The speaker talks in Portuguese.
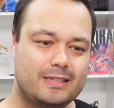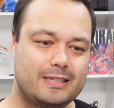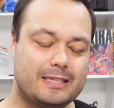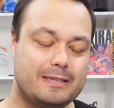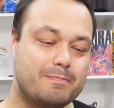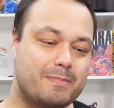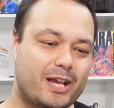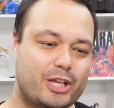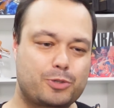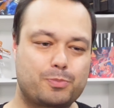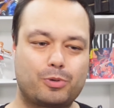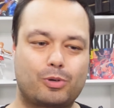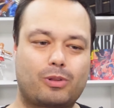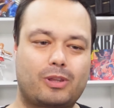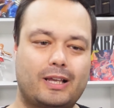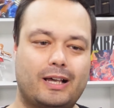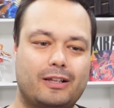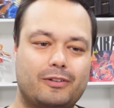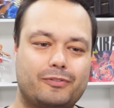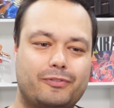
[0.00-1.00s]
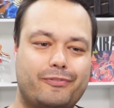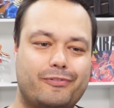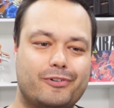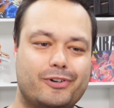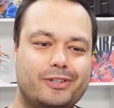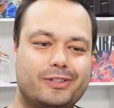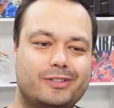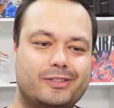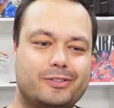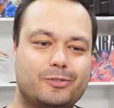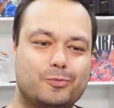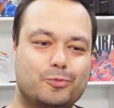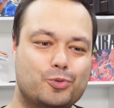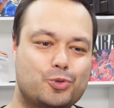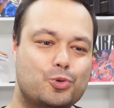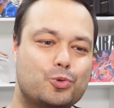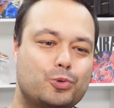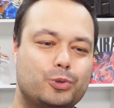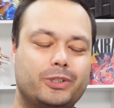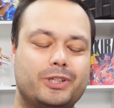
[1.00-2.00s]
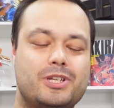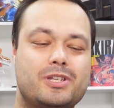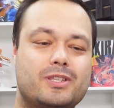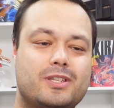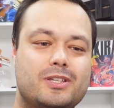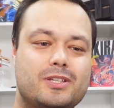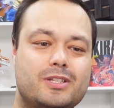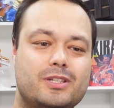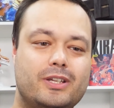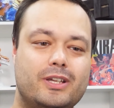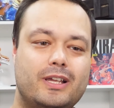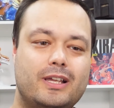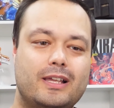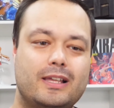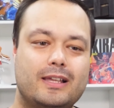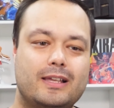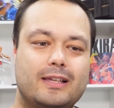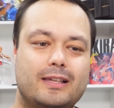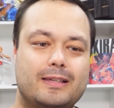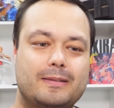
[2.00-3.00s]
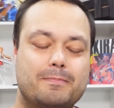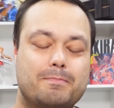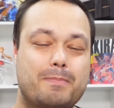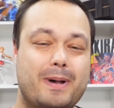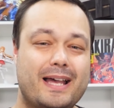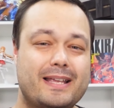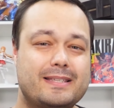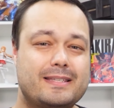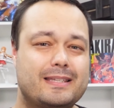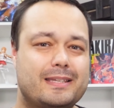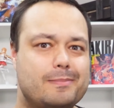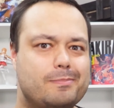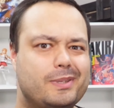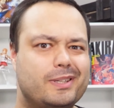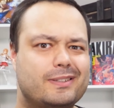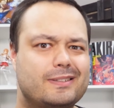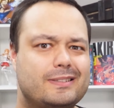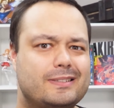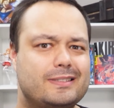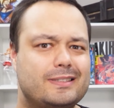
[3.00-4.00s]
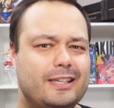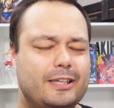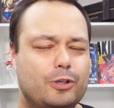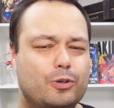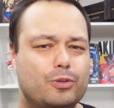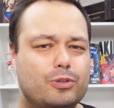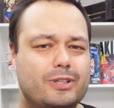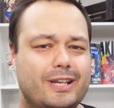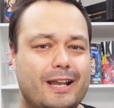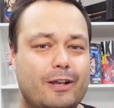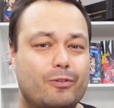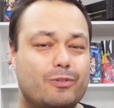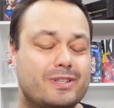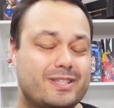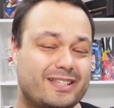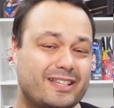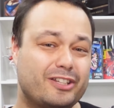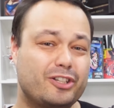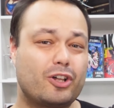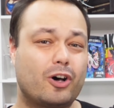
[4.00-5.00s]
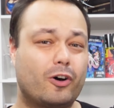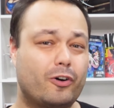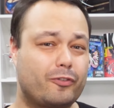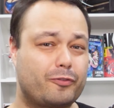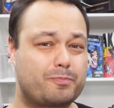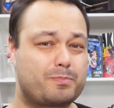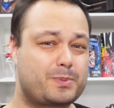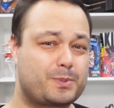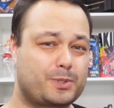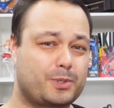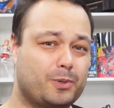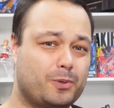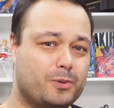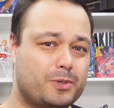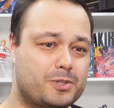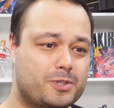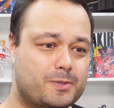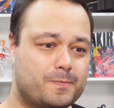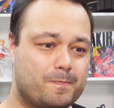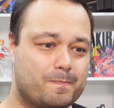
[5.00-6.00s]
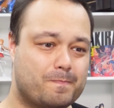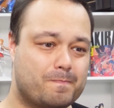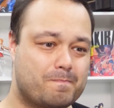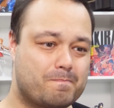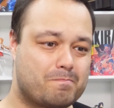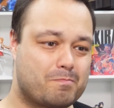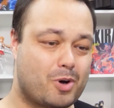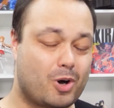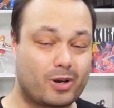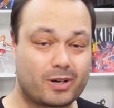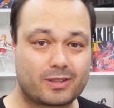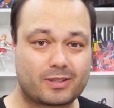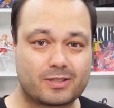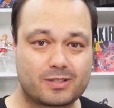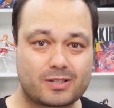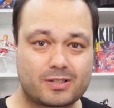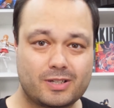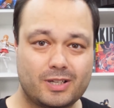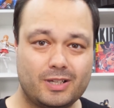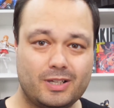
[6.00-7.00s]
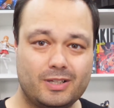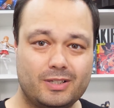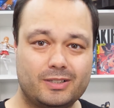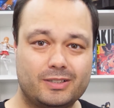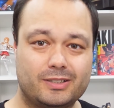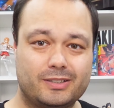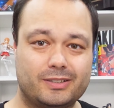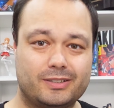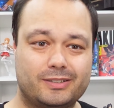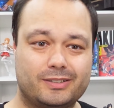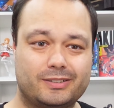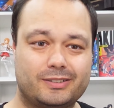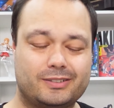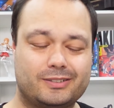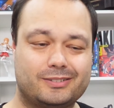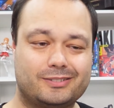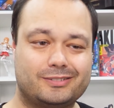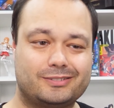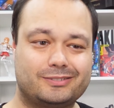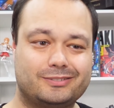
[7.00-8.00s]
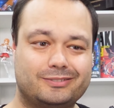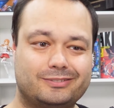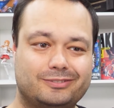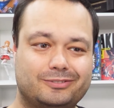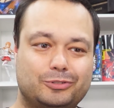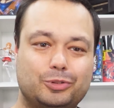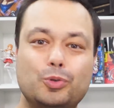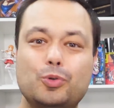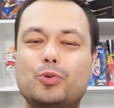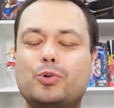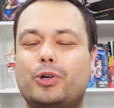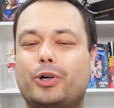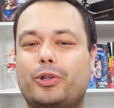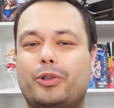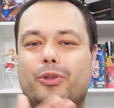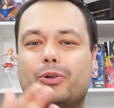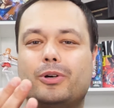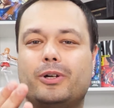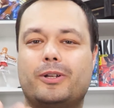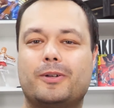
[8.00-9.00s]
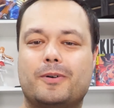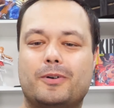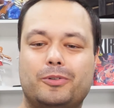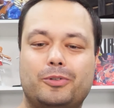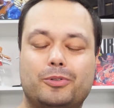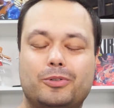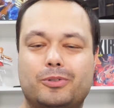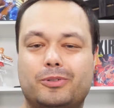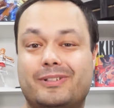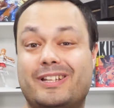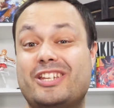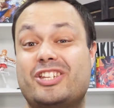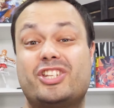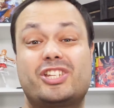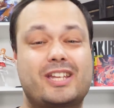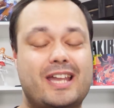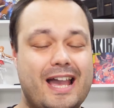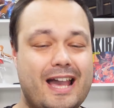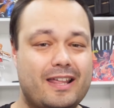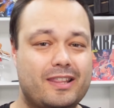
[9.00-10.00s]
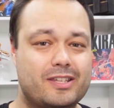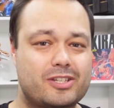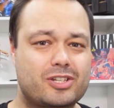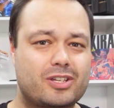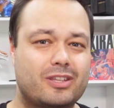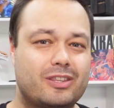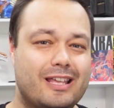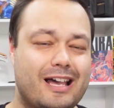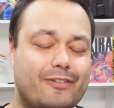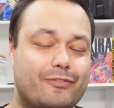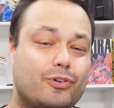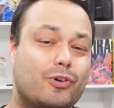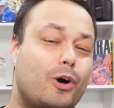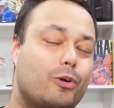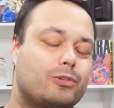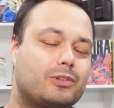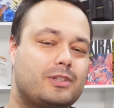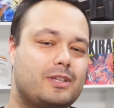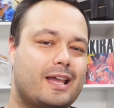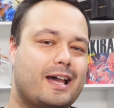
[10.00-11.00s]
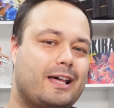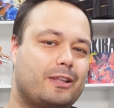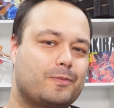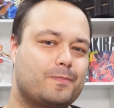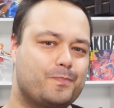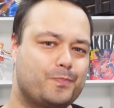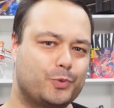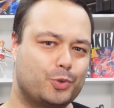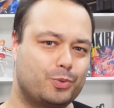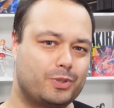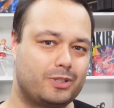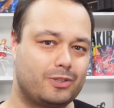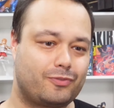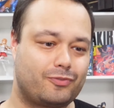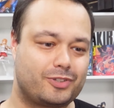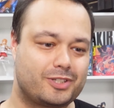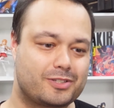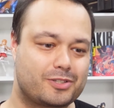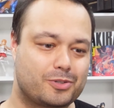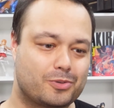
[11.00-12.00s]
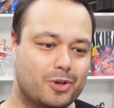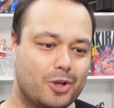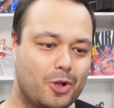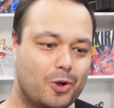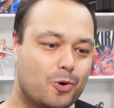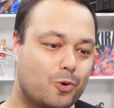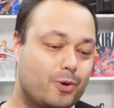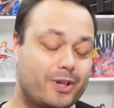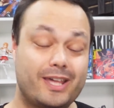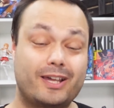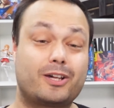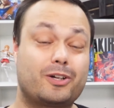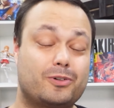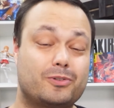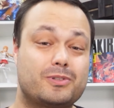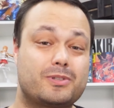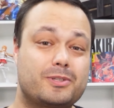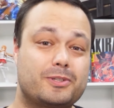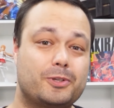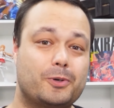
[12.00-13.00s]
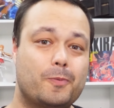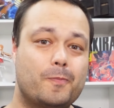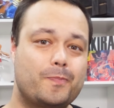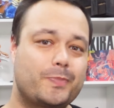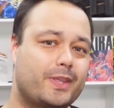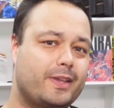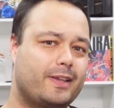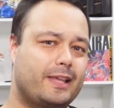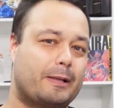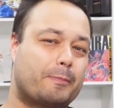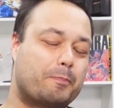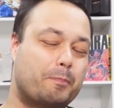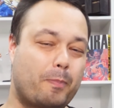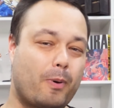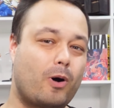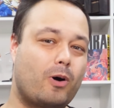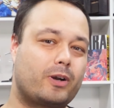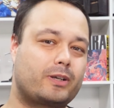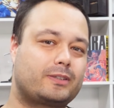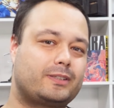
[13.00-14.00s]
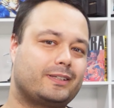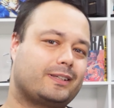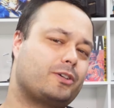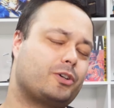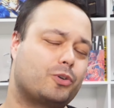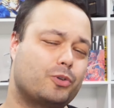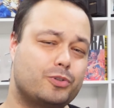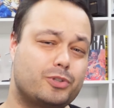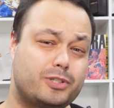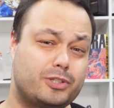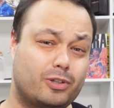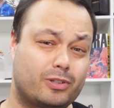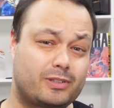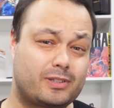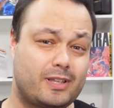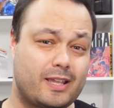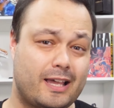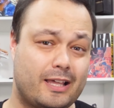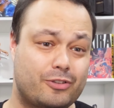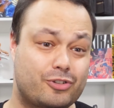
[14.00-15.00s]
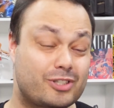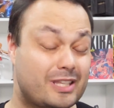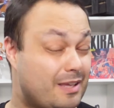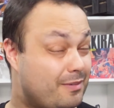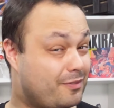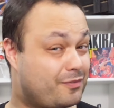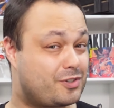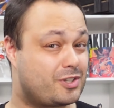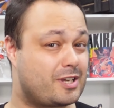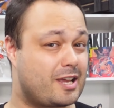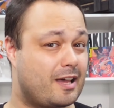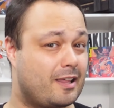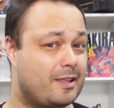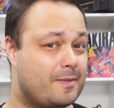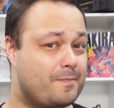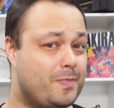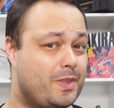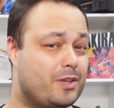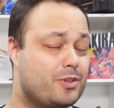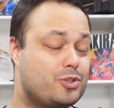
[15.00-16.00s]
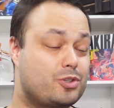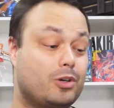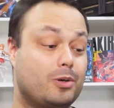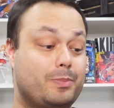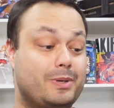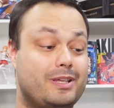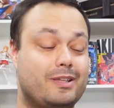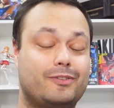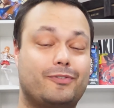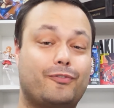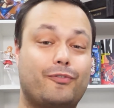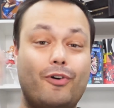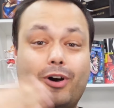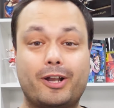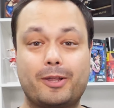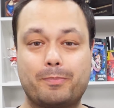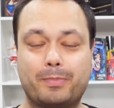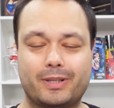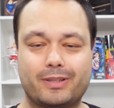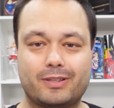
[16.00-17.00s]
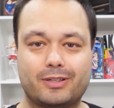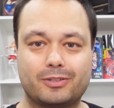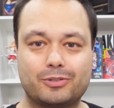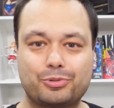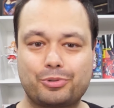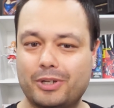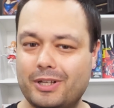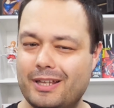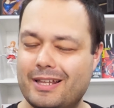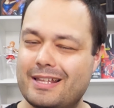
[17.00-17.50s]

E mais brutal foi que os socorristas basicamente encontraram 19 pessoas mortas eh, no corredor, no, nas escadas que davam ao telhado do edifício. O que é que aconteceu? A porta que conduzia ao telhado estava fechada, só abria de fora para dentro.